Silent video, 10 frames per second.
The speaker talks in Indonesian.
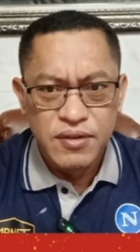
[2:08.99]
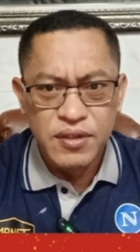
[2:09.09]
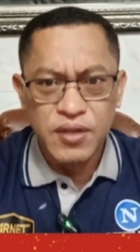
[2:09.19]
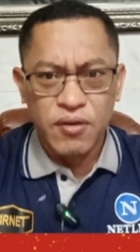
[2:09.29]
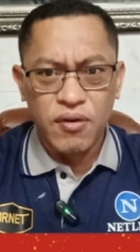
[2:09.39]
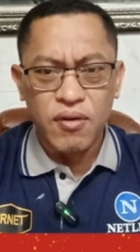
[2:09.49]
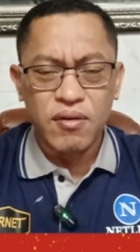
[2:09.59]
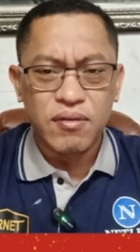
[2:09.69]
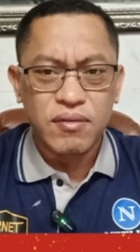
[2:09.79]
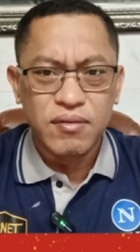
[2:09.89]

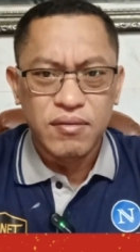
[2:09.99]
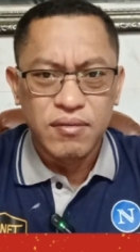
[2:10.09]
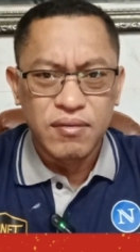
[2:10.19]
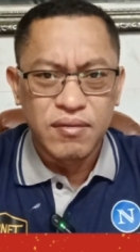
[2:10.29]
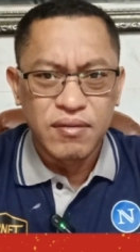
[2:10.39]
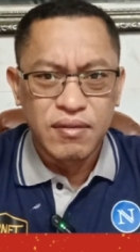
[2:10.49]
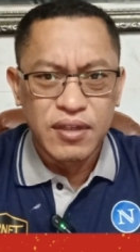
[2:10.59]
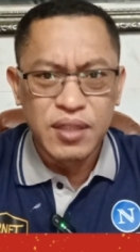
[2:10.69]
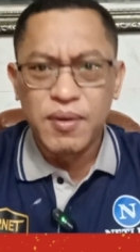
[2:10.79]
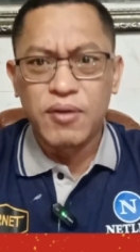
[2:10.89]
dikerok,
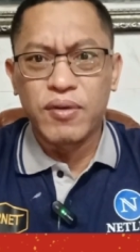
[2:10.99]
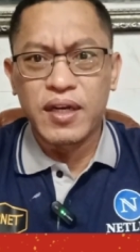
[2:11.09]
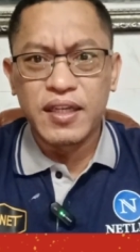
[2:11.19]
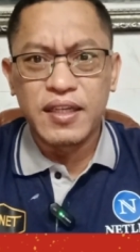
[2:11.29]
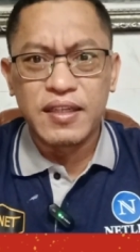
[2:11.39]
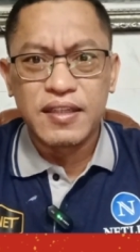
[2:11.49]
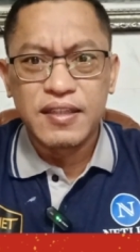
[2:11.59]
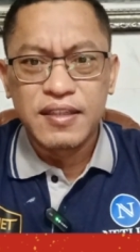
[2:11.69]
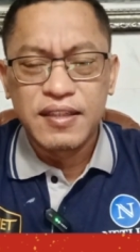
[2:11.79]
dibawa ke luar negeri.